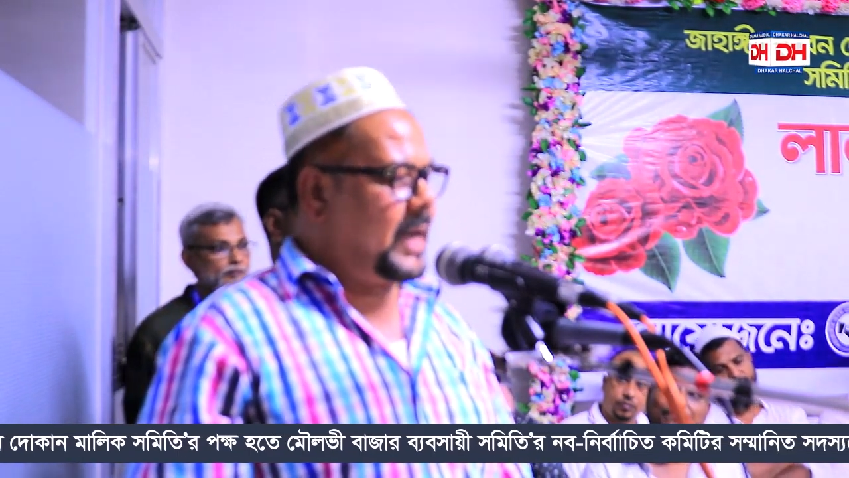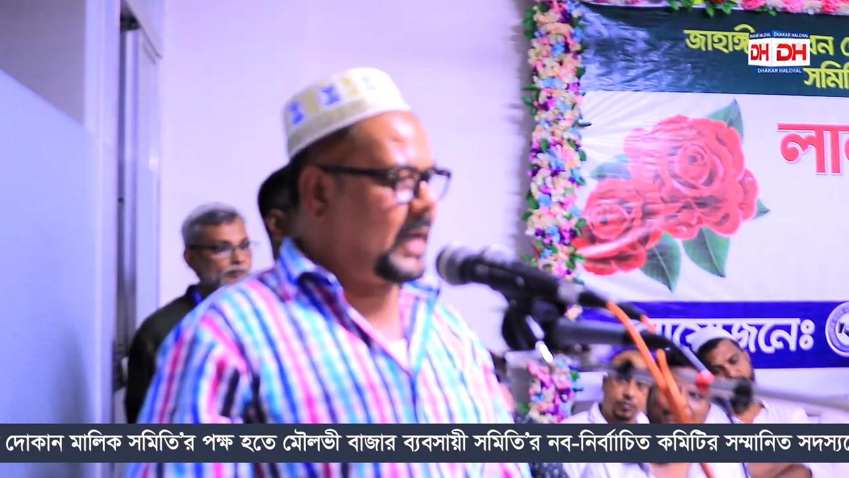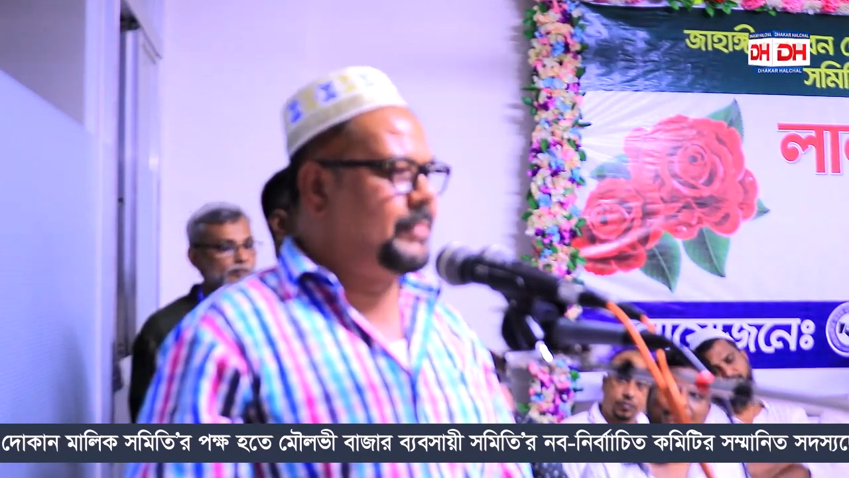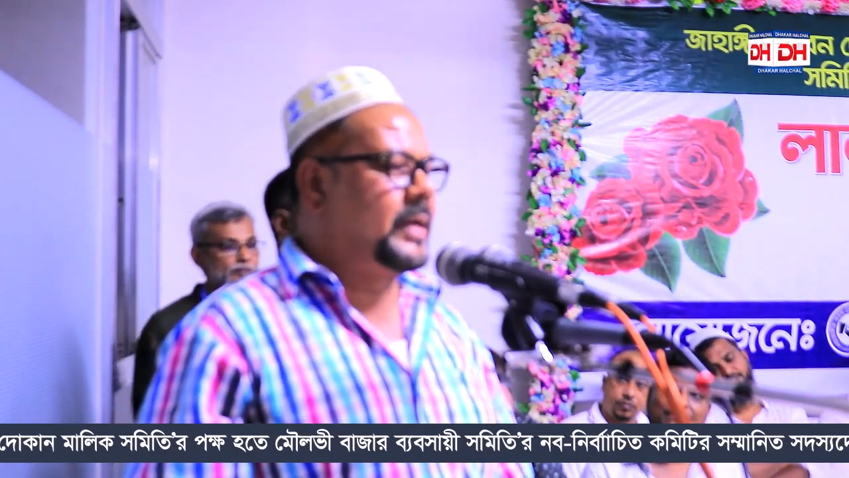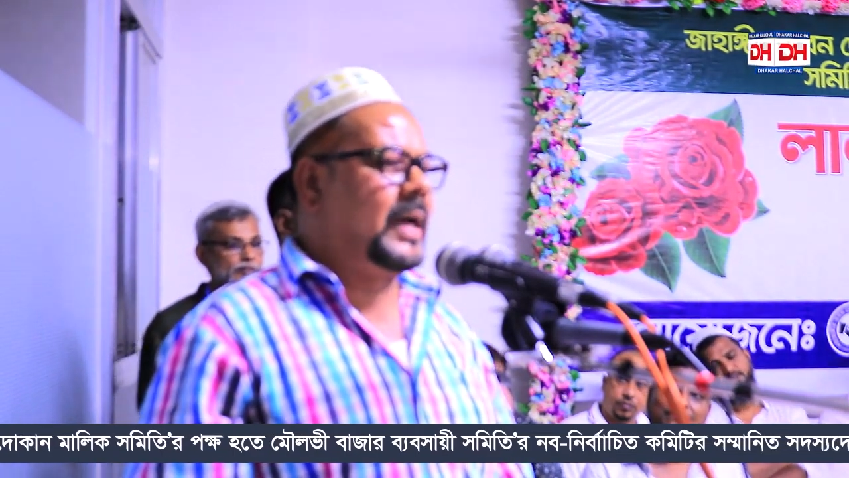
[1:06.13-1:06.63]

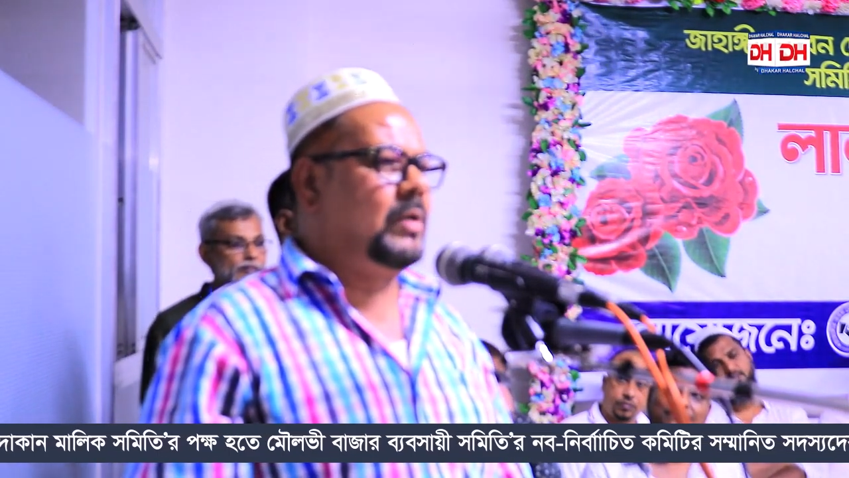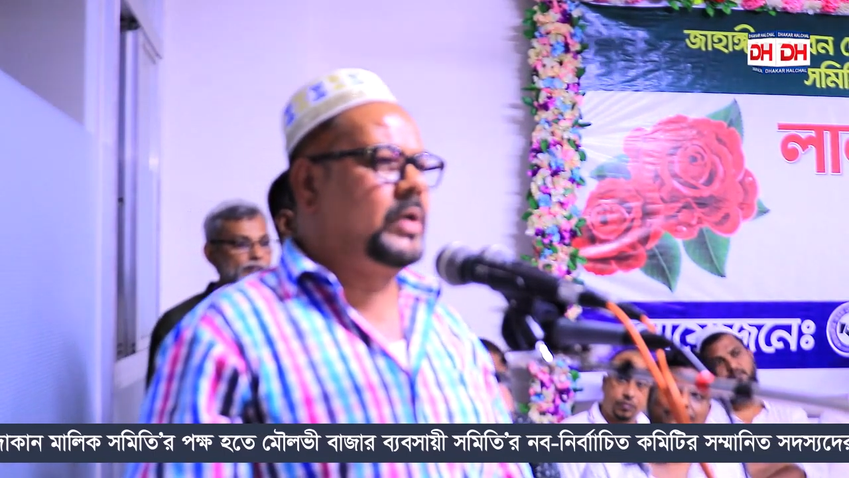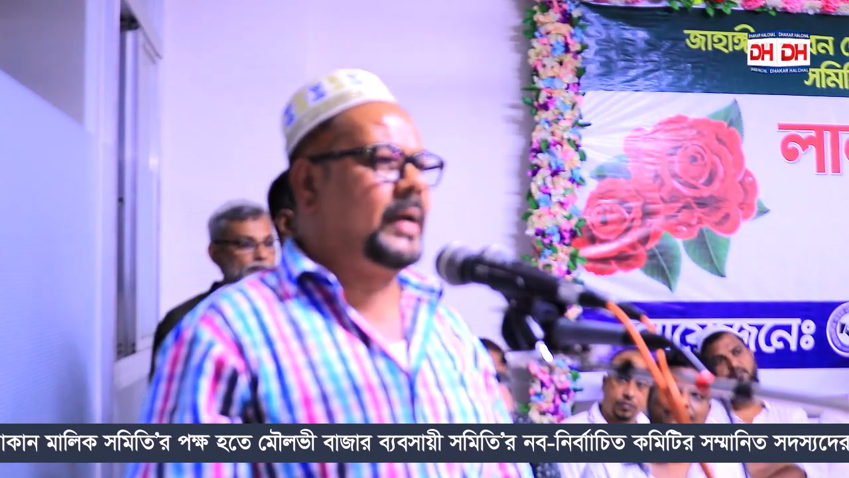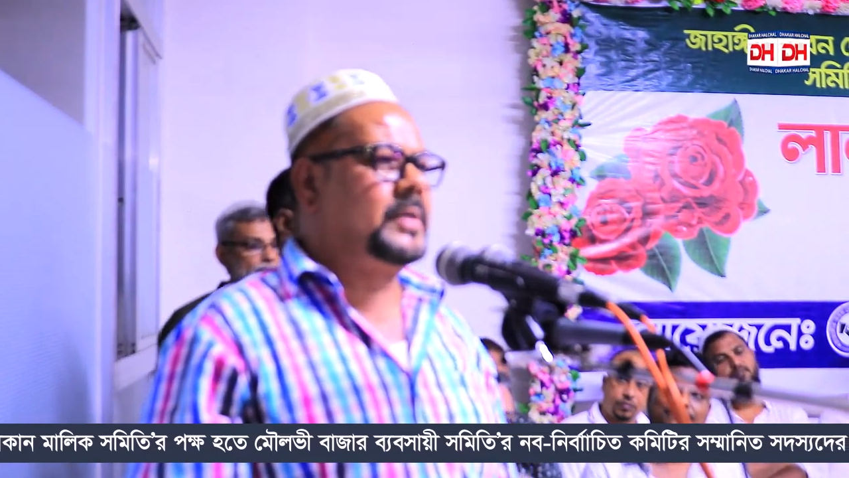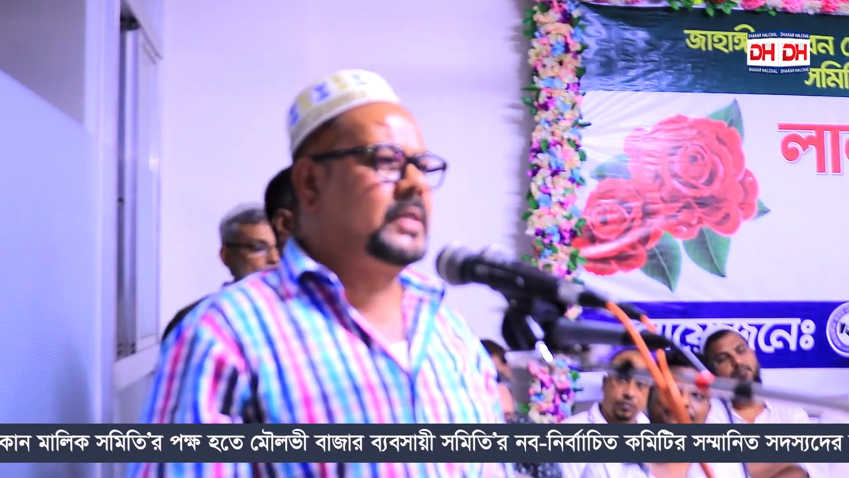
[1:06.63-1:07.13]
আগামীকাল
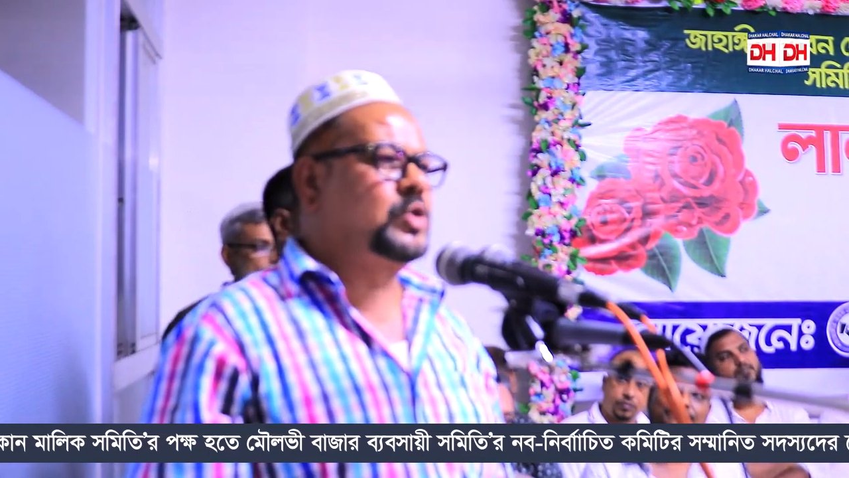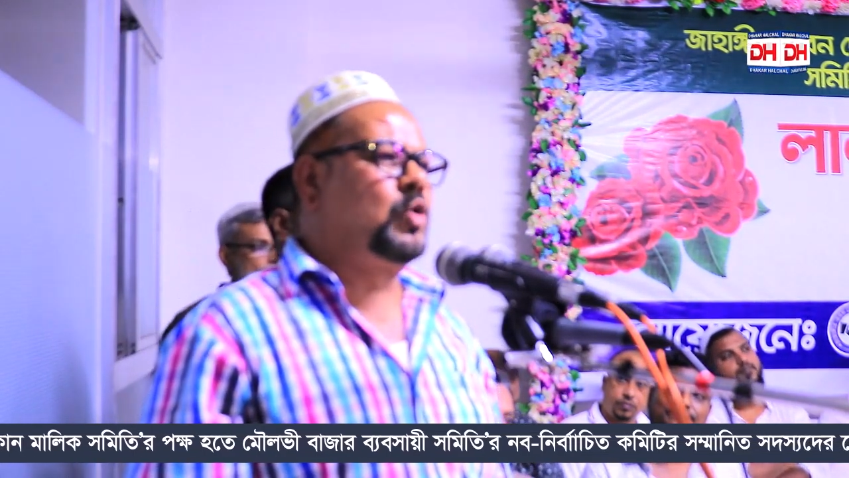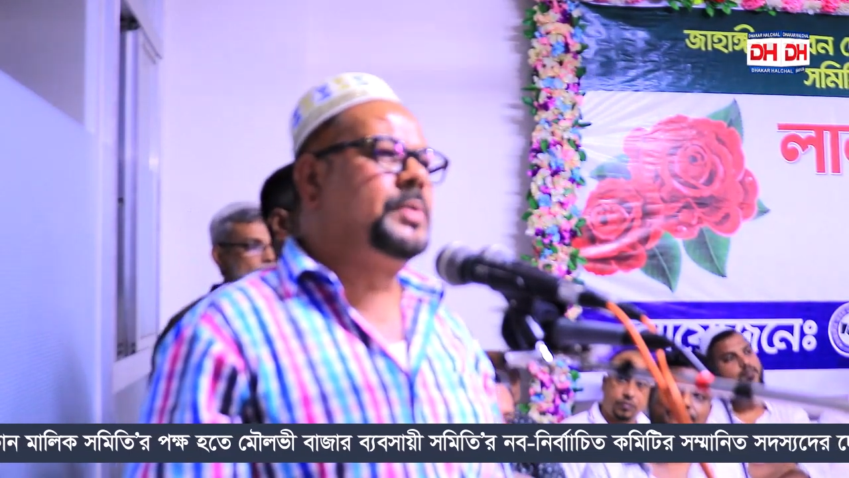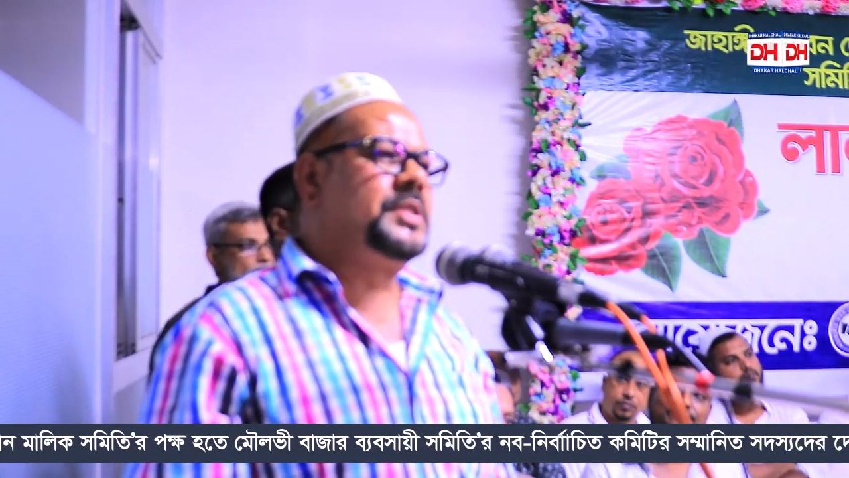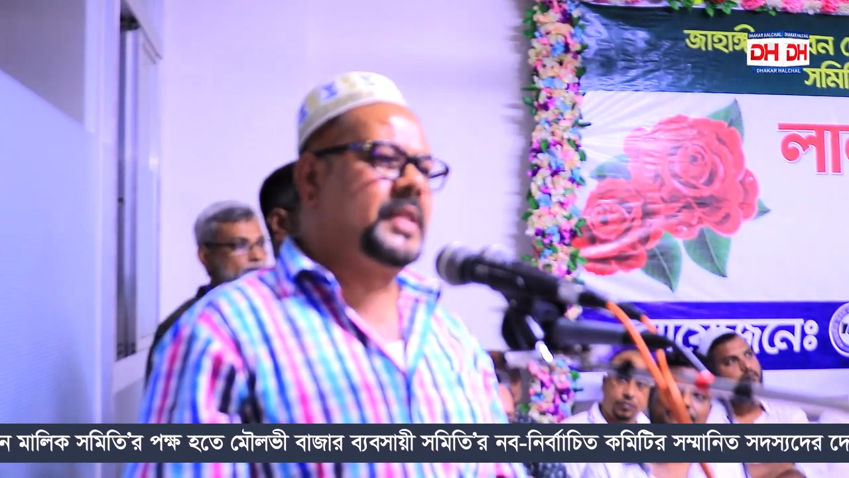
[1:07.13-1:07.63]
উনি আমাদের
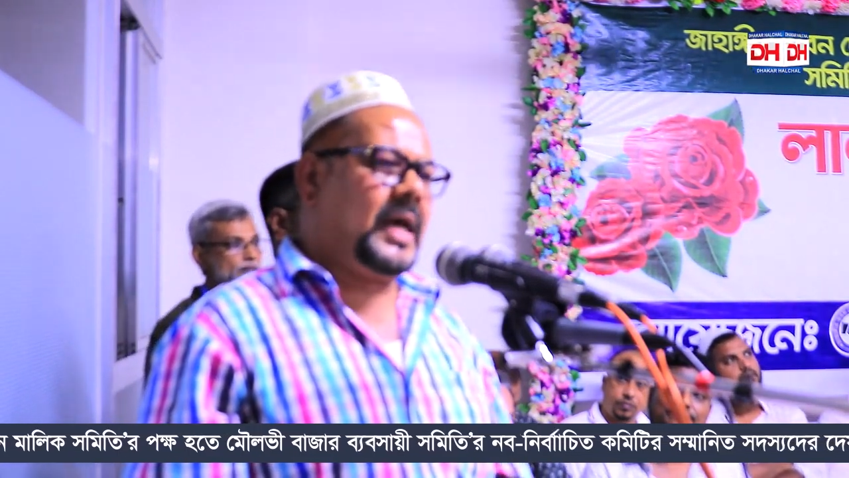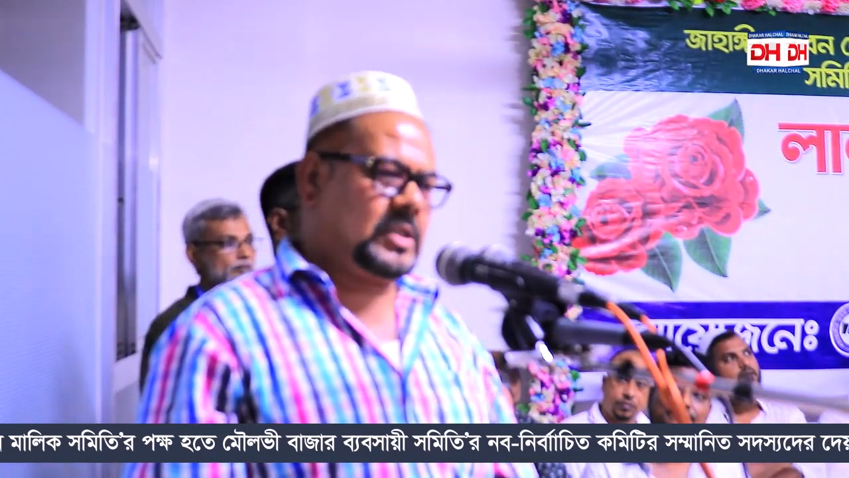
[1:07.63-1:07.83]
সমিতিতে